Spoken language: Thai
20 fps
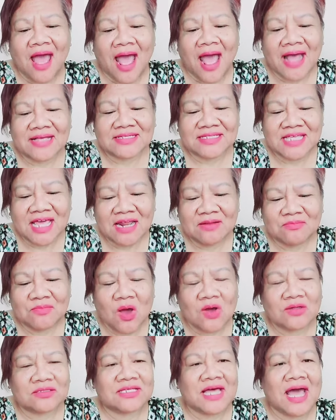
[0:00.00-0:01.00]
อาเซียนม
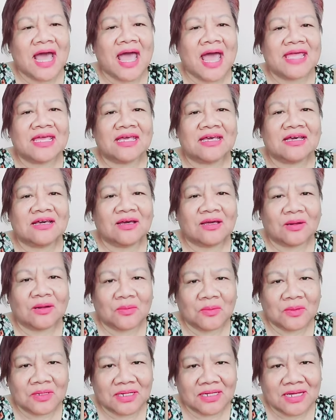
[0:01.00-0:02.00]
องไทย กรุ
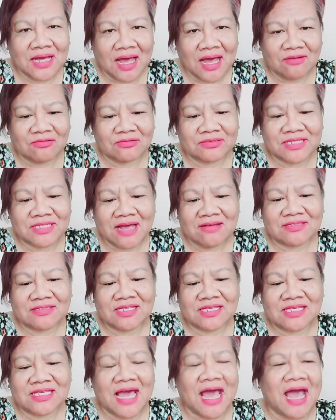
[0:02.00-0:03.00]
งเก่าชาวส
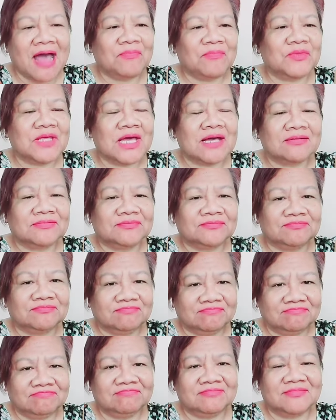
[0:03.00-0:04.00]
ยามเนี่ย
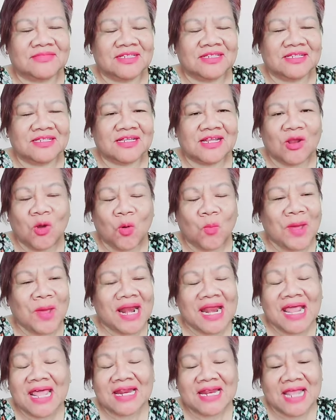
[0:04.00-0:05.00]
ลงมา
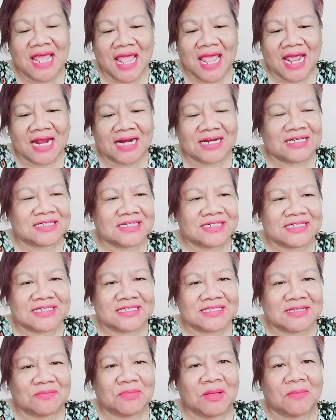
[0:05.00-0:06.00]
เล่นเองเลย
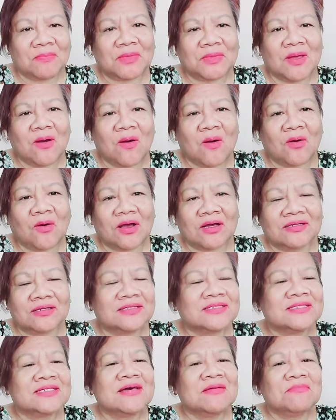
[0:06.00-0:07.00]
สำหรับน้อง
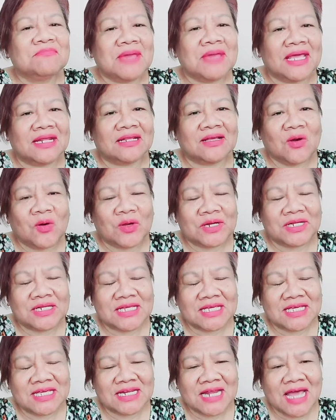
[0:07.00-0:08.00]
เหม็นคน
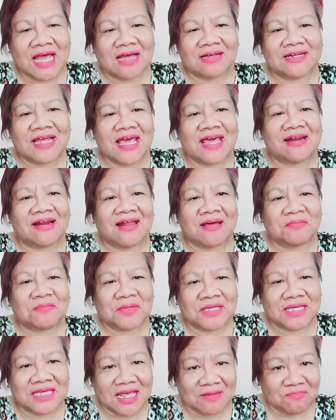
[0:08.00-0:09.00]
นี้นะ ได้รับ
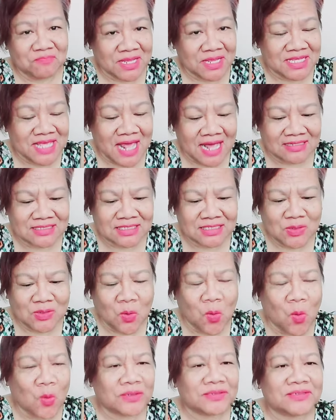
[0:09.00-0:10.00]
เกียรติเป็นอย่างสู
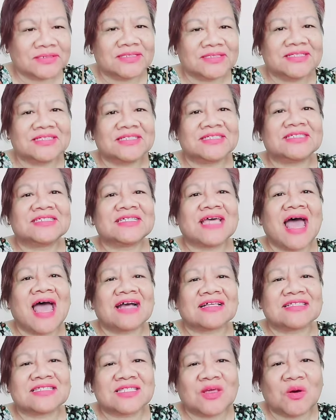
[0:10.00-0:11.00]
งจาก
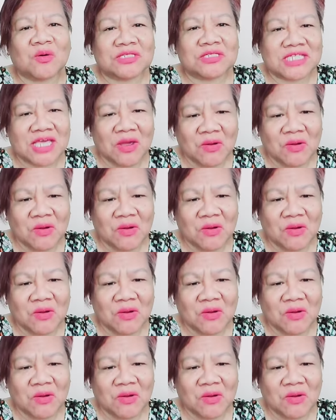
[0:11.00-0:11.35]
โซเชี